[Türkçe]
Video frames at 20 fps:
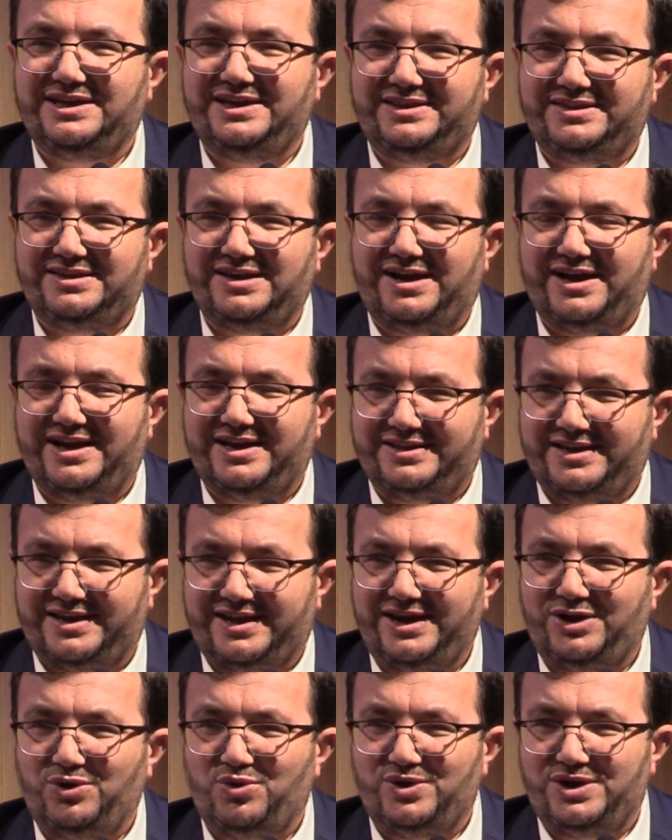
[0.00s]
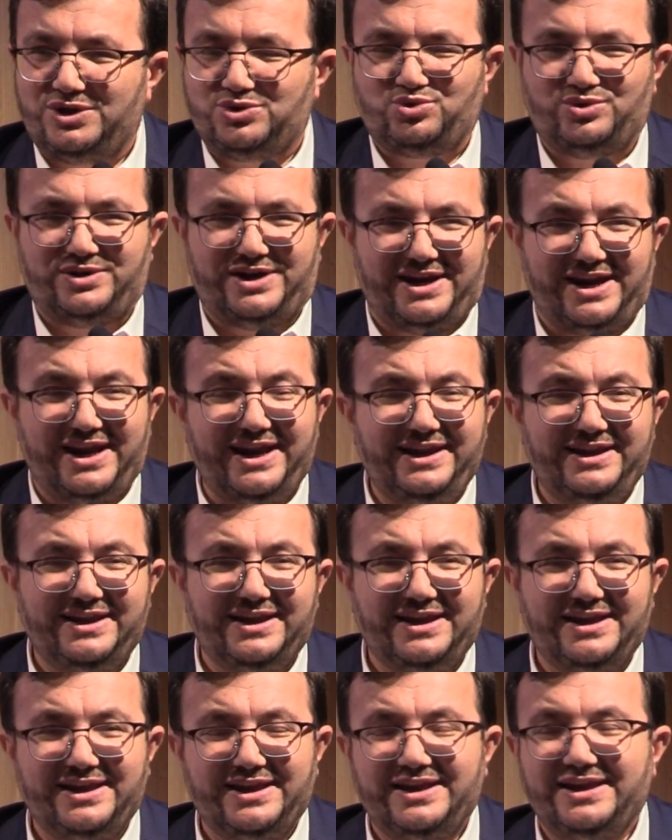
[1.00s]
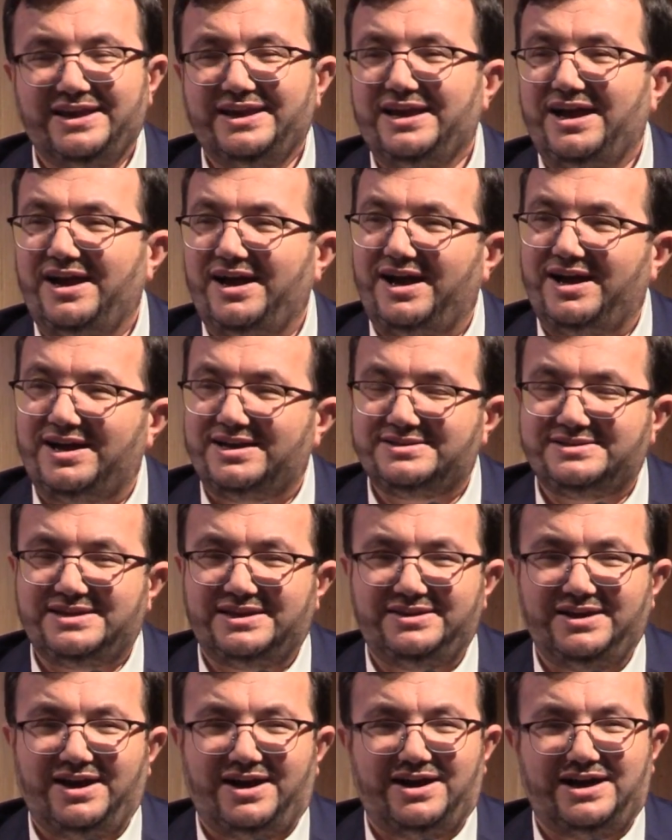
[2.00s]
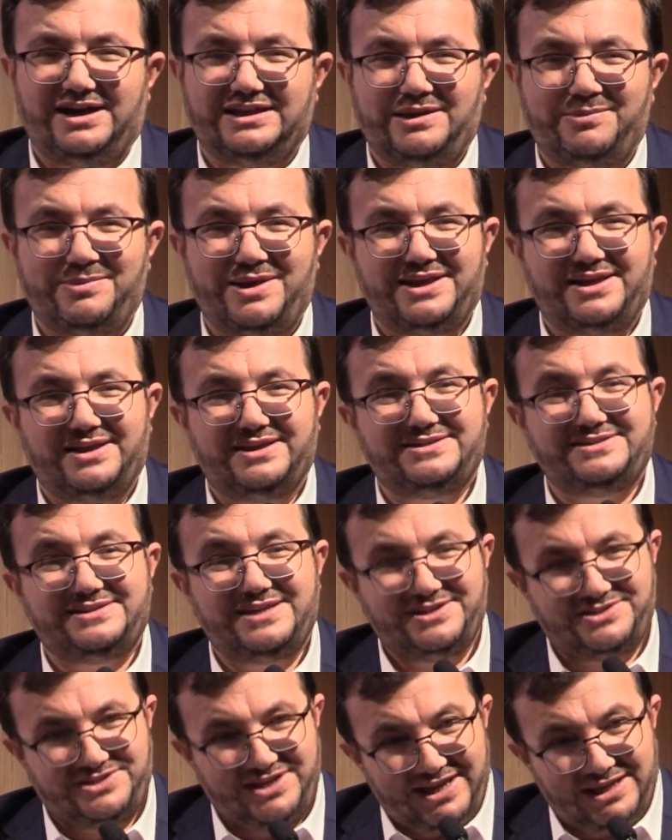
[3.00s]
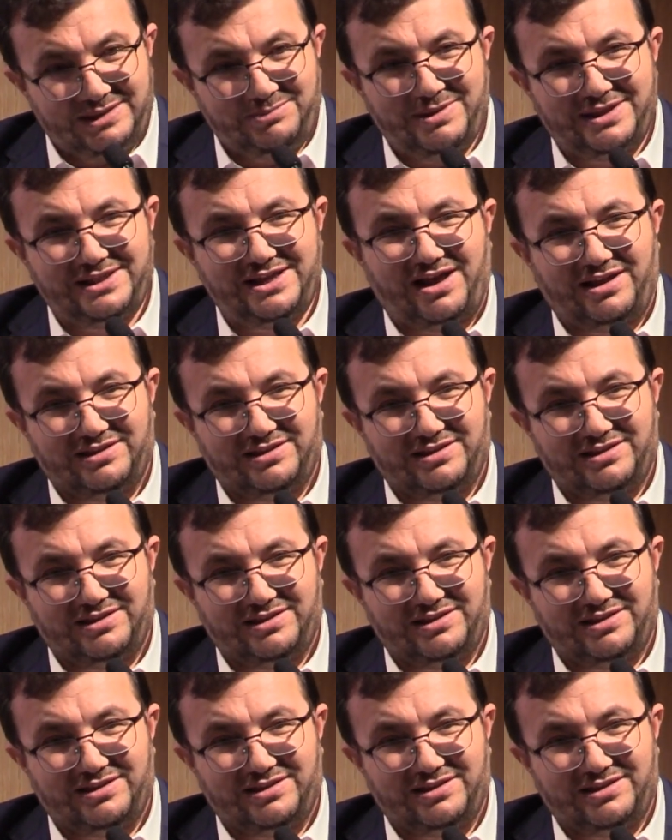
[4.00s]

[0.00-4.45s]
iddia ederek, öne sürerek Hazreti Adem'e secde etmedi.